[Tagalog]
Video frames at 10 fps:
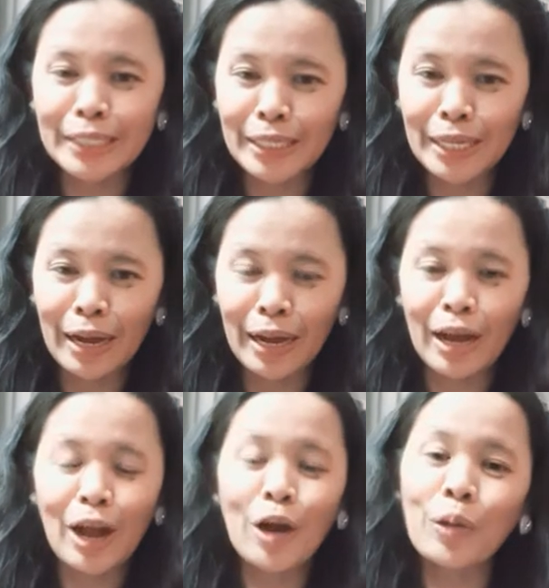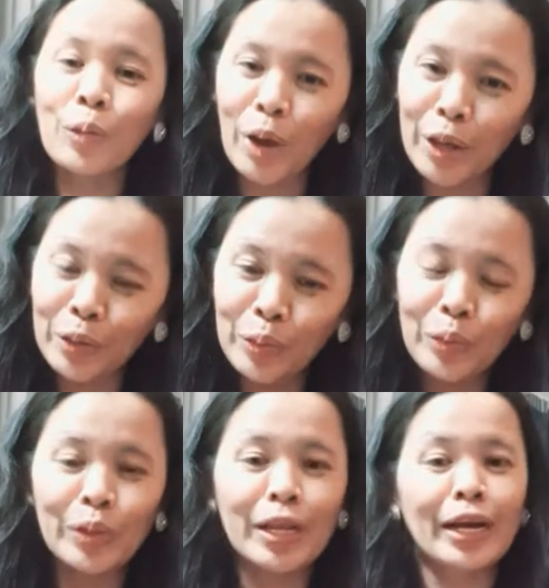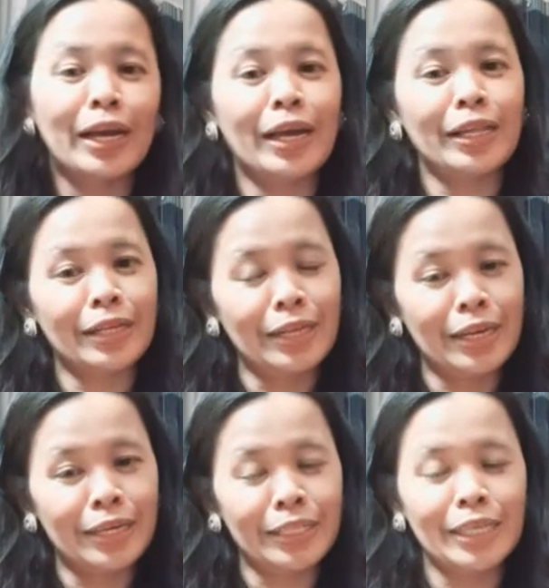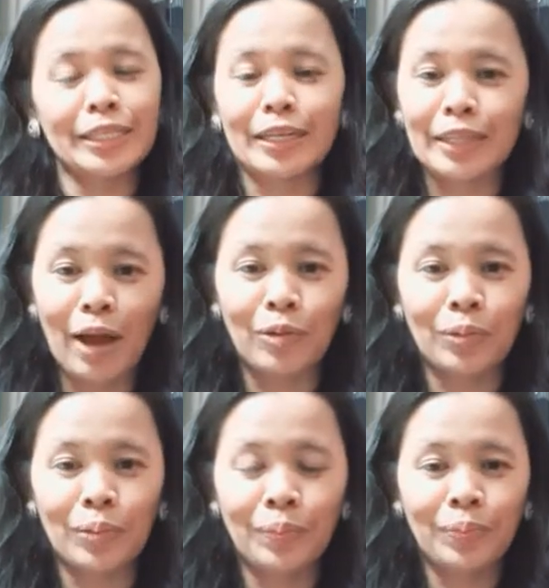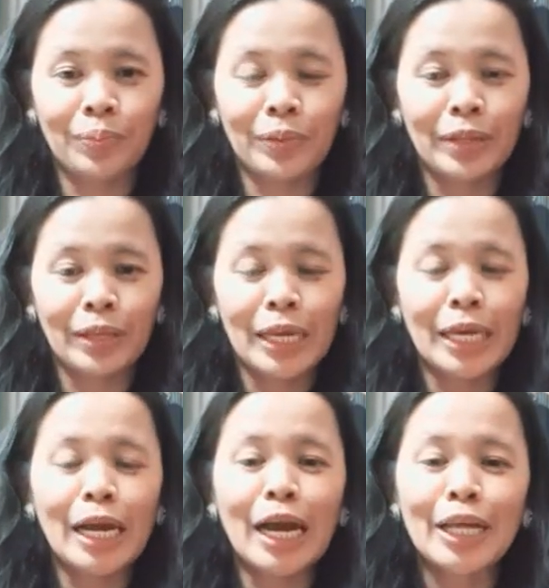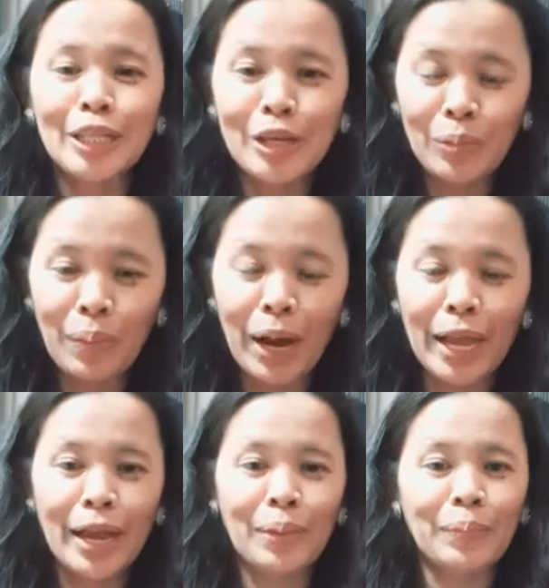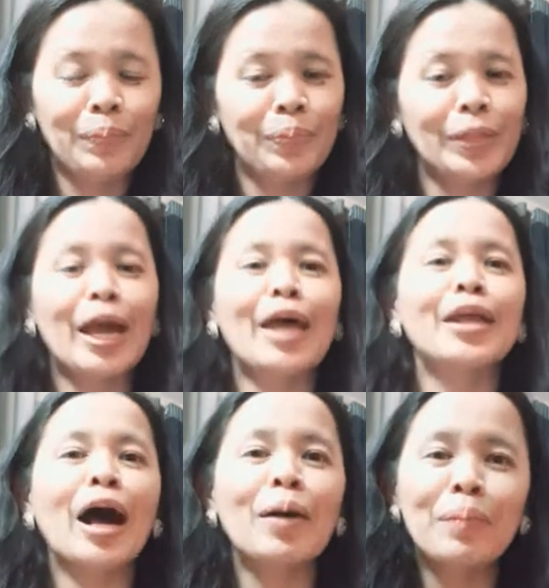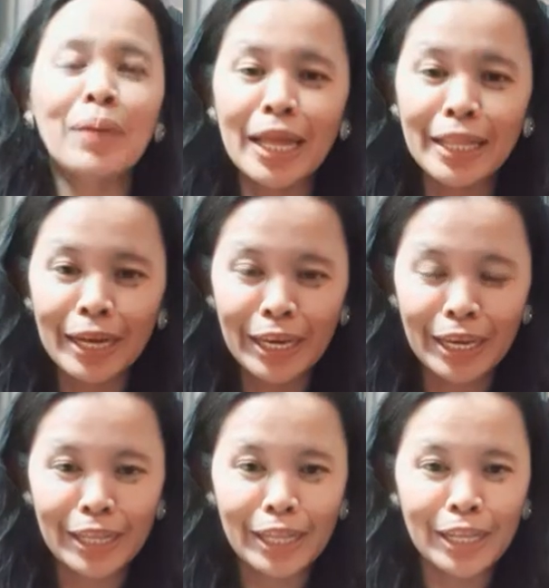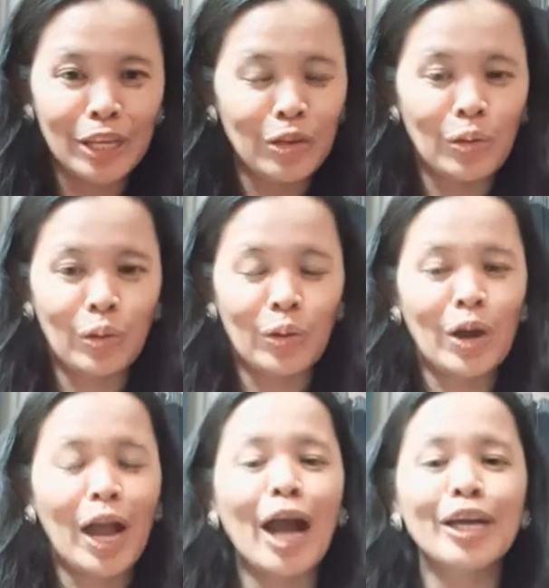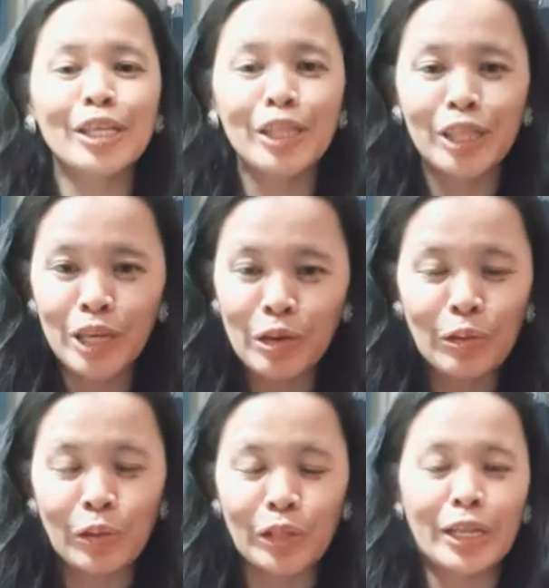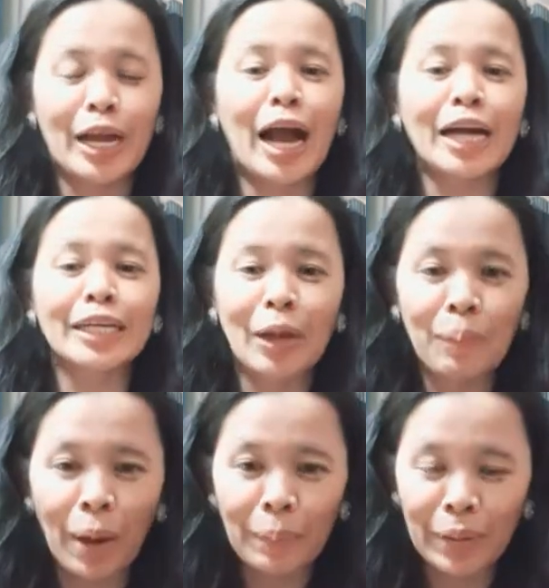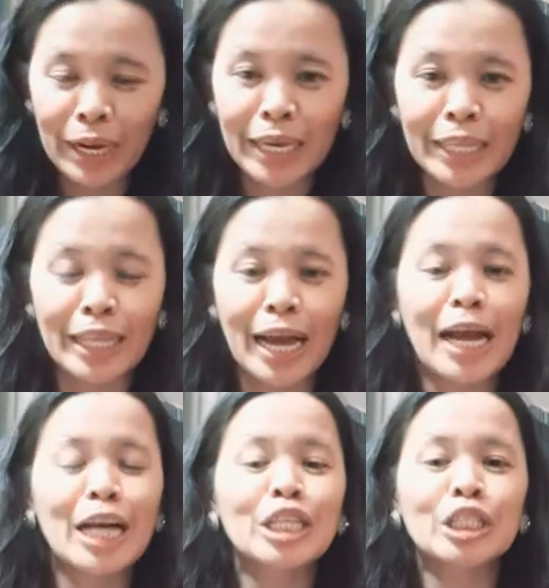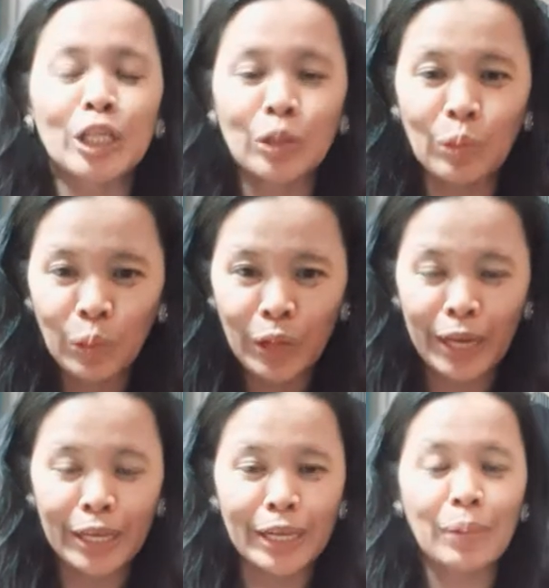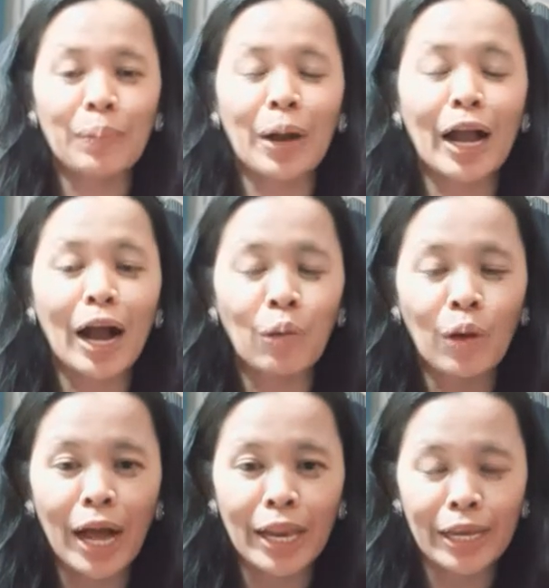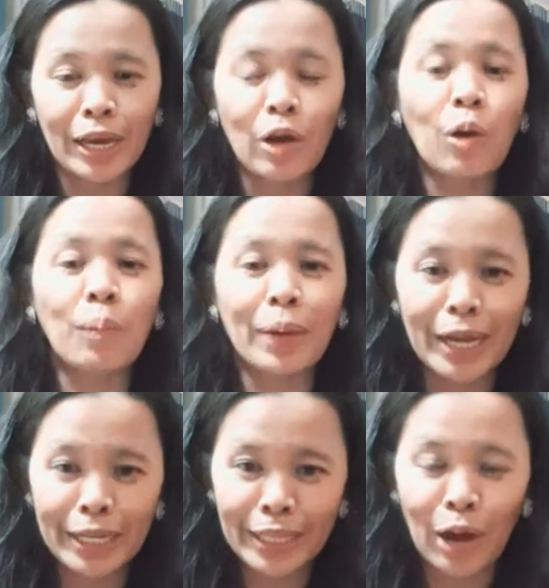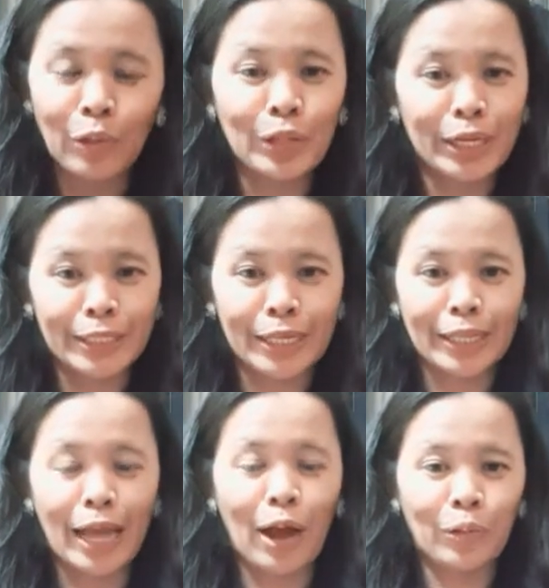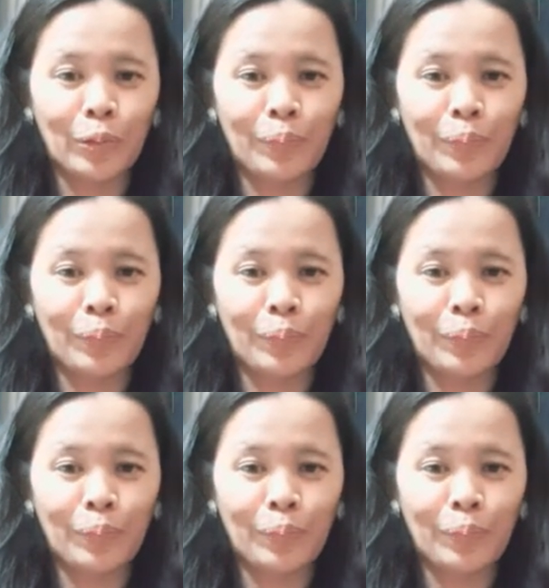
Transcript: nila kung ano yung nakikita nila sa isang tao. Di nyo ba alam na ang mga nakikita ninyo ay hindi yun ang nagpapakita sa tunay na pagkaugali o pagkatao ng isang tao.